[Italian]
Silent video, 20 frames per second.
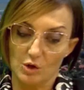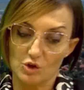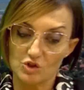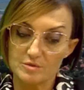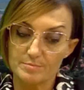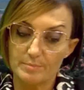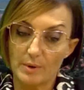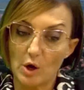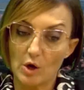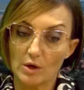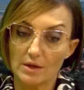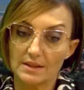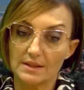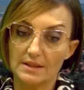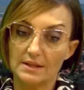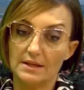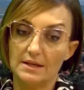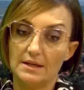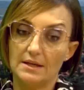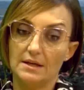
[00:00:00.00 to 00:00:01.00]

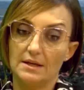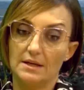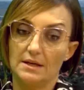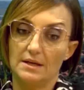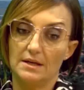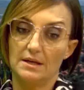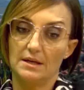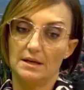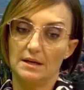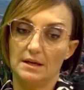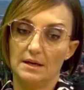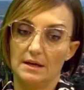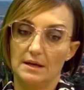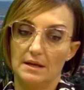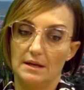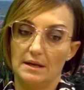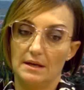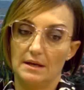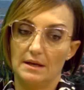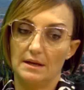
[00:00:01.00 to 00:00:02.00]
sport,
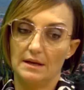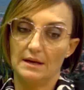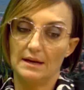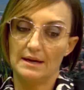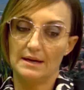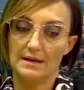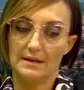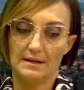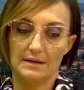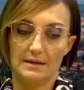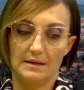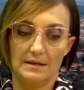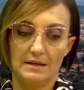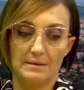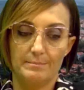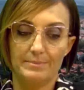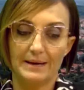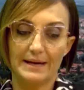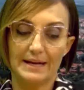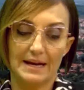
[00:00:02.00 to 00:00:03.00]
eh, la, eh,
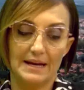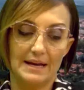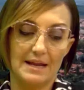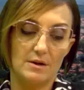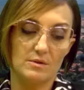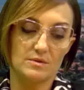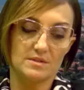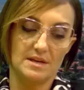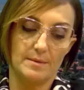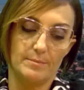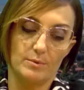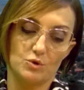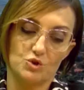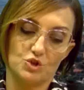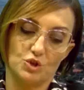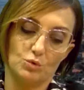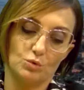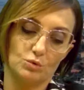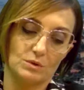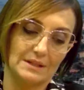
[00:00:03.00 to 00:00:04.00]
in parallelo si è
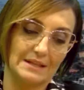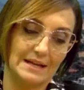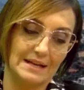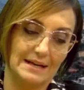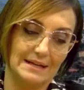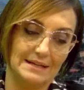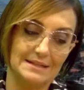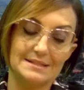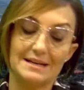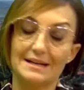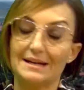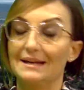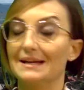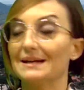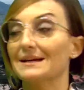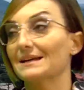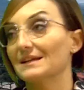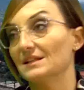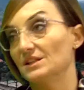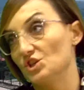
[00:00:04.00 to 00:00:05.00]
proceduto ad analizzare le
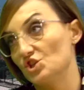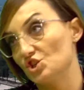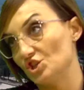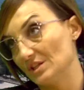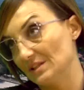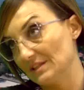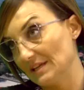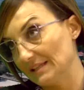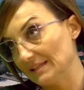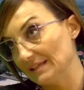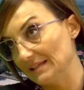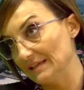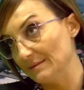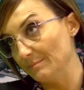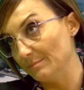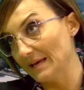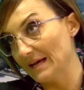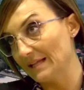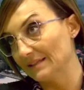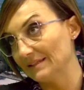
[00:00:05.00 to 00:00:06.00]
criticità degli
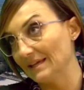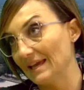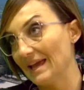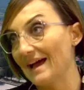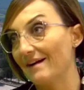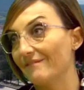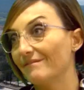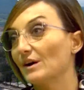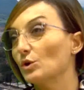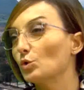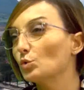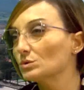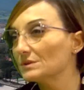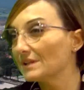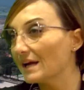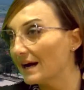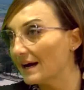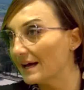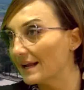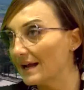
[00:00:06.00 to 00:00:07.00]
impianti e a
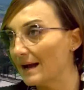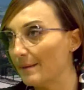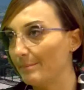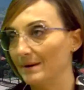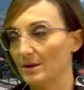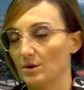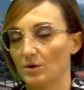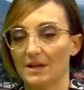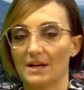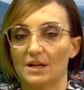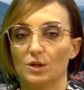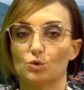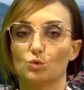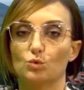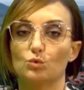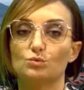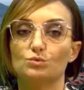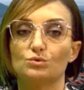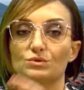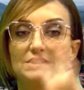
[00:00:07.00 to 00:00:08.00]
valutare, a perorare
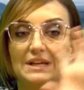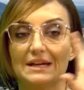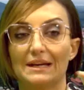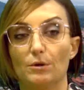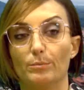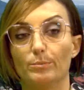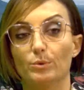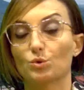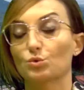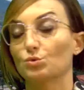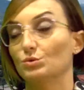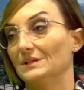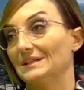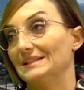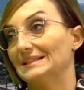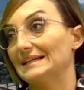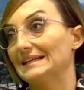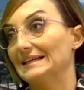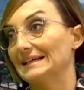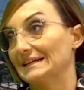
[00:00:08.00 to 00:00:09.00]
tutte le
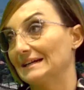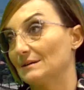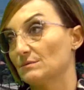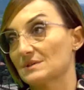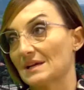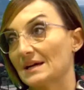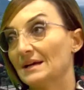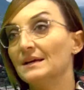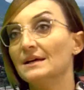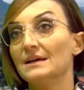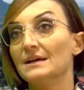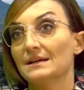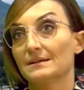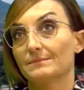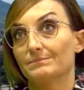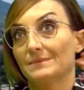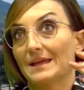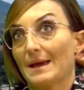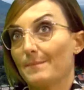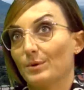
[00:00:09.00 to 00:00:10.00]
opportunità e le cause
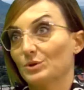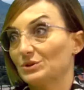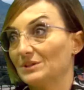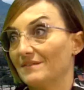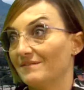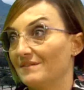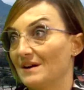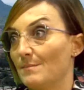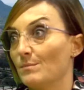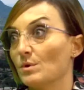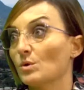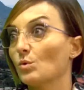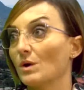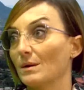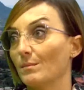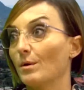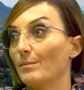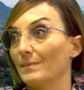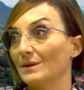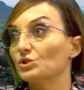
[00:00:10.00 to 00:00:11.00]
che potevamo in
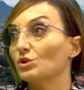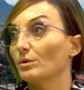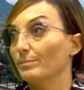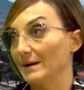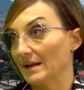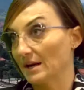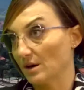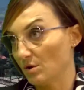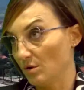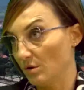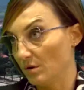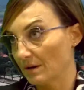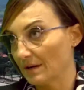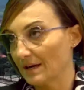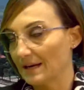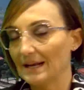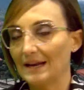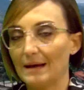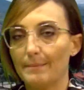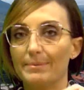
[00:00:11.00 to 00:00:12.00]
quel momento
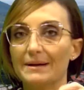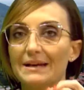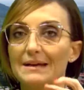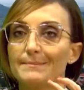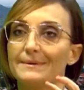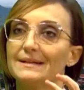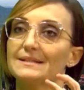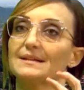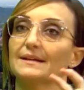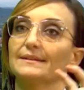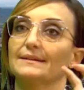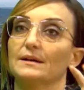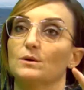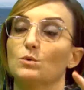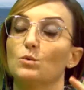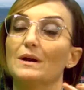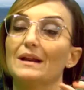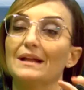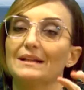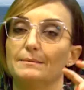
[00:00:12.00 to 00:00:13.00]
percorrere. La prima è stata
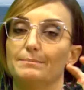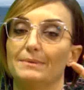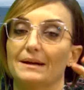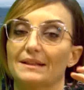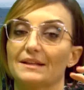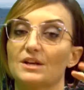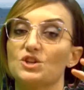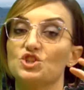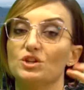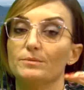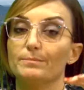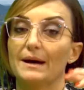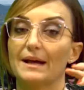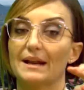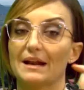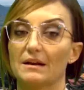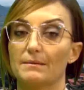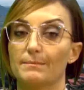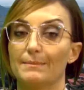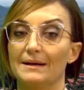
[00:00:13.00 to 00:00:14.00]
quella di
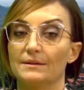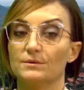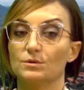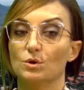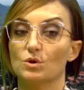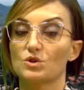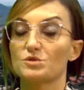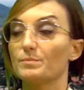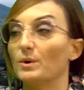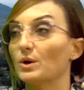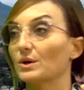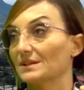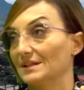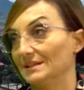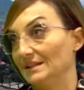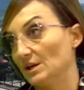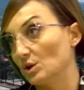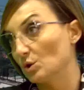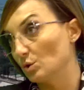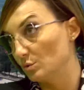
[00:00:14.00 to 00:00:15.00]
partecipare al bando Sport
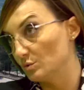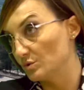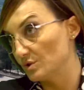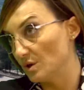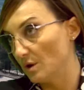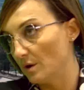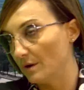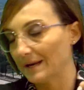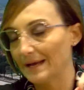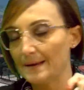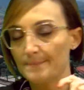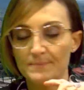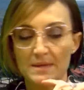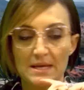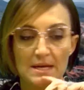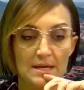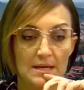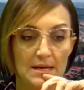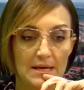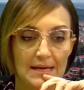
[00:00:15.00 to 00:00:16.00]
ed Inclusione,
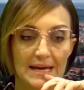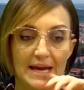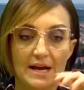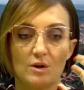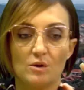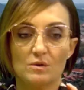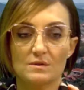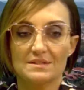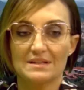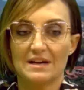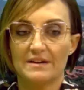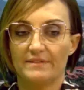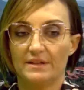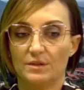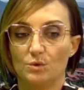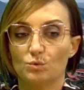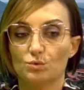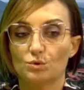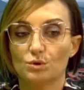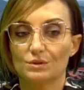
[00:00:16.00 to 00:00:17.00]
che constava
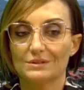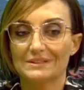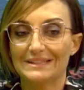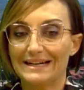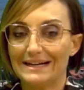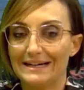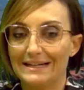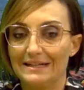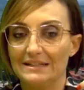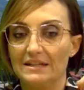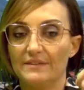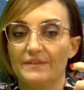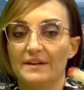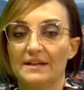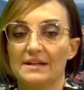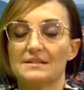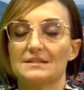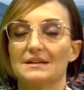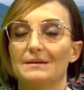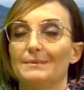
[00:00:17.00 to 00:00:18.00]
di un totale di
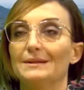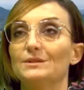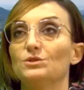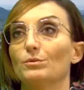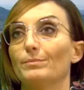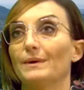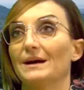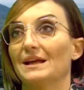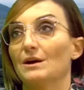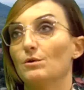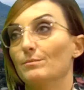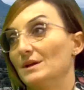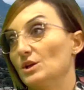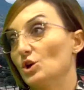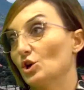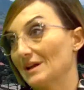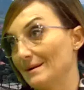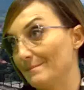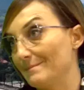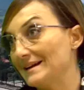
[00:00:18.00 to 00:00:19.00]
finanziamento pari a un
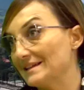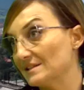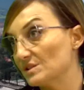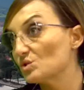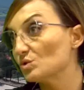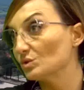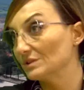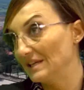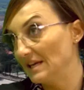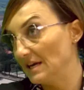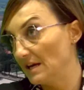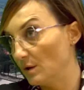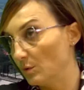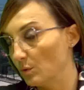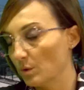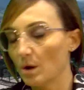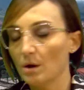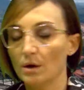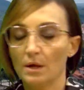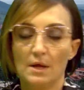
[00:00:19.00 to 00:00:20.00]
milione e mezzo di
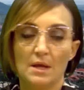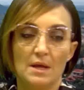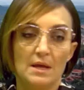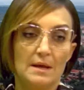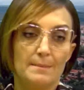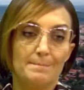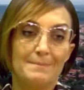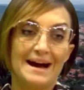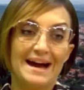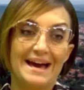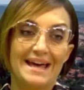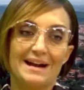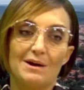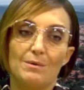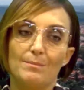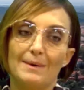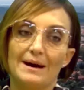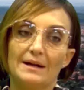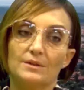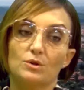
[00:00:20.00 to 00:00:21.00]
euro, ma era
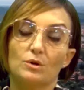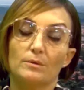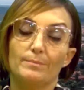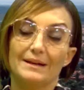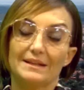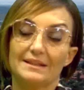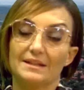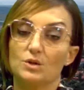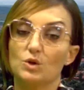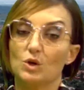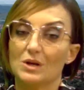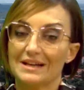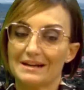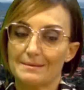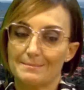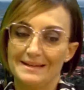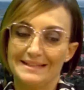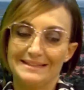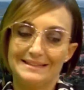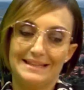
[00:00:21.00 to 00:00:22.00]
un bando
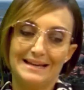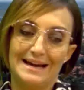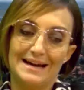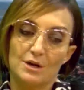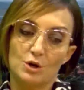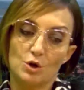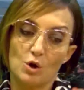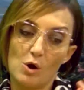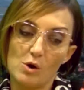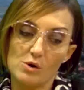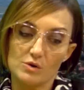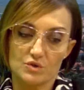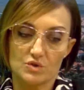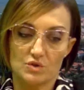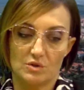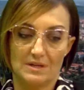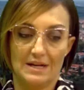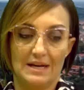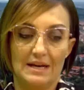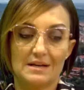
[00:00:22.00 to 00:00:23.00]
particolarmente
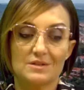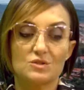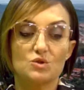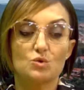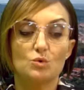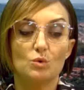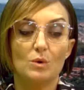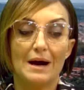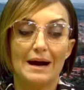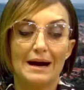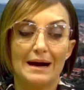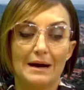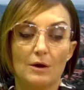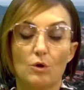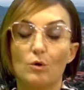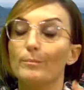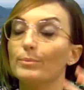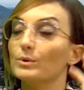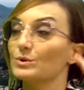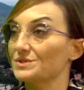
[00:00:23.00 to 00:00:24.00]
annoso nella sua
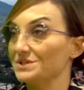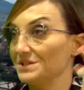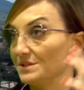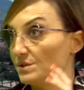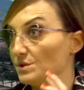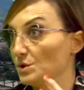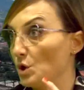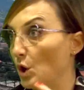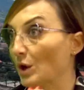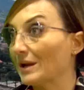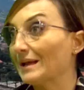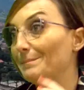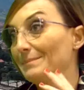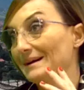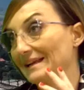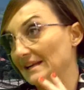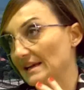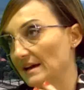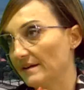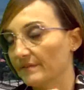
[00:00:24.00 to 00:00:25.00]
composizione.
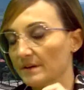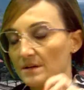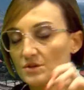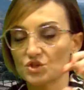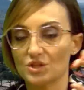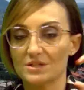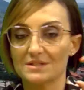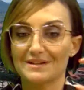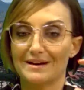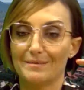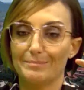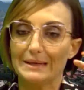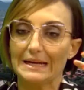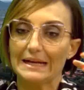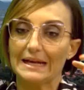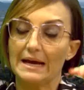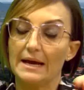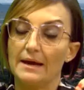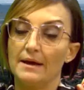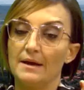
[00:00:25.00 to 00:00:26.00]
Perché Francesca?
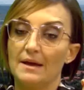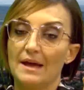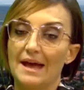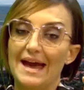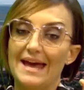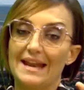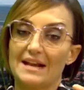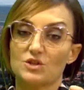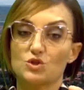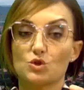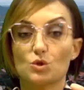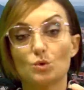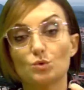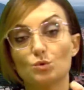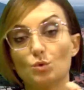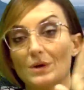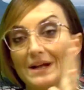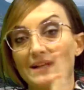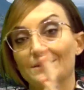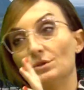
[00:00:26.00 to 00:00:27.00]
Perché era strutturato
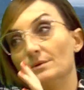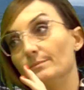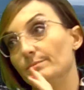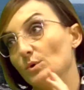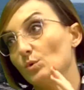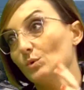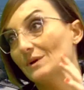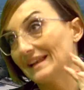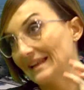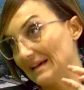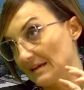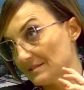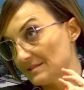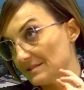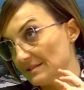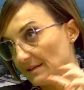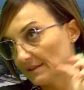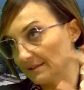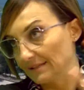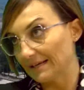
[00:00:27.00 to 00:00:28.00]
strutturato in più
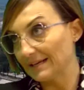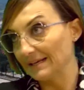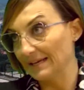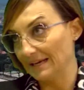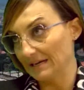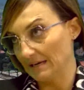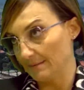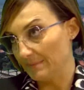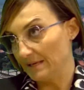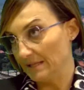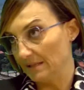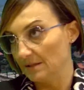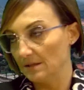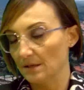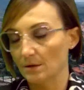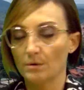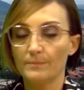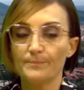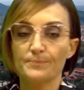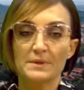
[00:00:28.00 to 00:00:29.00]
cluster
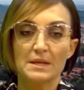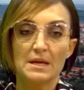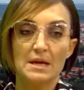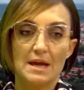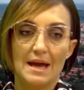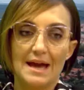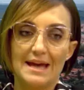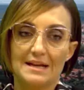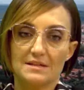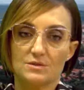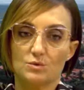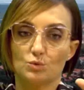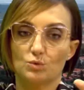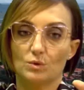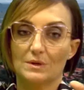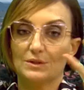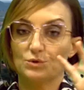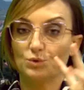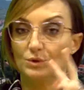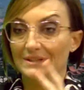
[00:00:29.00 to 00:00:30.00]
tecnicamente, no? era
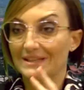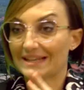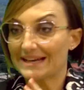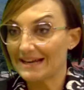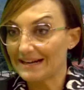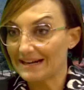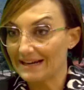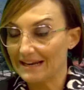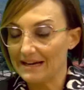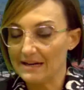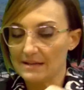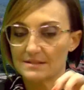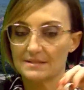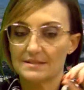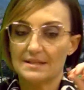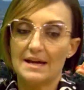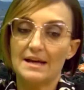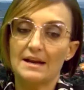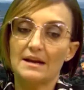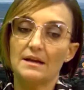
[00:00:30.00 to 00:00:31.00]
strutturato in tre
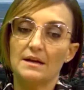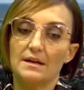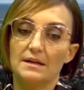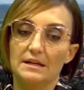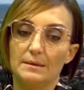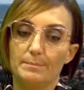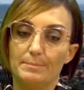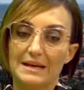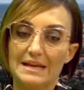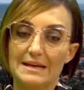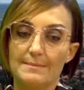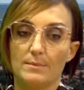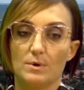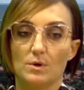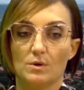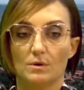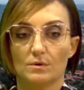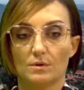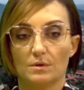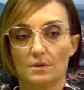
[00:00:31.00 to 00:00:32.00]
cluster, il
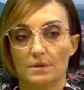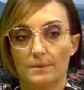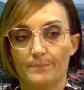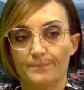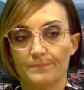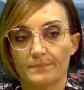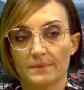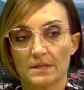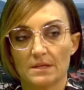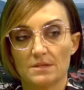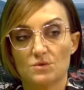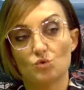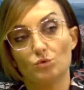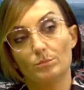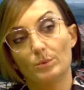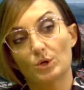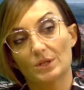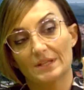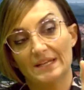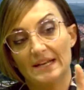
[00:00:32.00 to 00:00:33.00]
primo ehm,
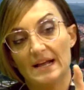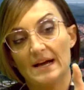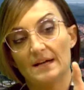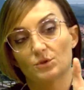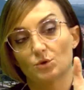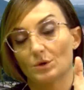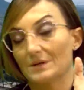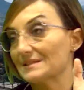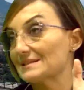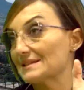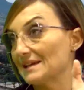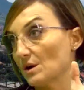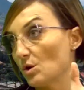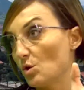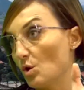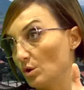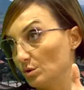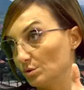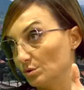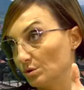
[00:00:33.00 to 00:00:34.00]
subordinato al
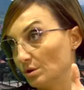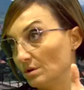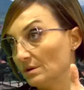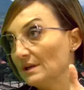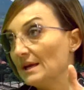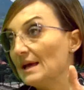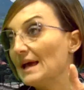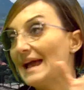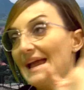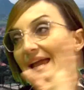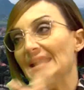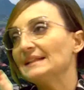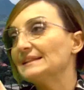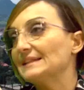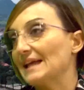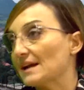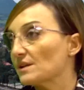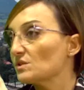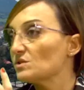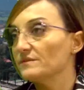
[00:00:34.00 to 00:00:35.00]
secondo e il
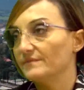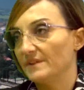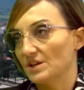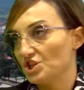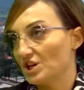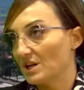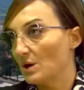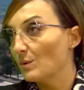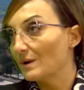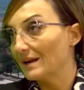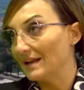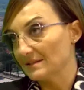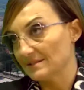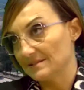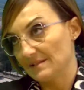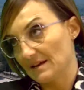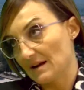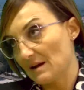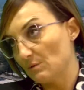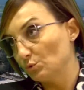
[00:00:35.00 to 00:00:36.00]
terzo invece era un
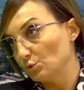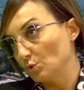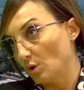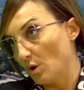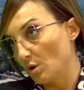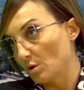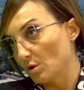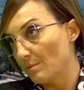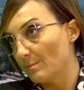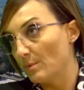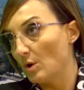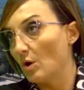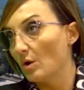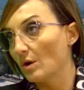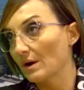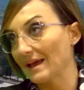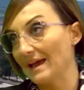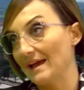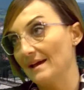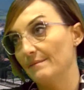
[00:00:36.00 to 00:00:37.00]
cluster
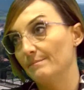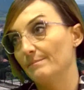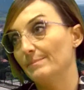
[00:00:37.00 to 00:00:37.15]
autonomo che,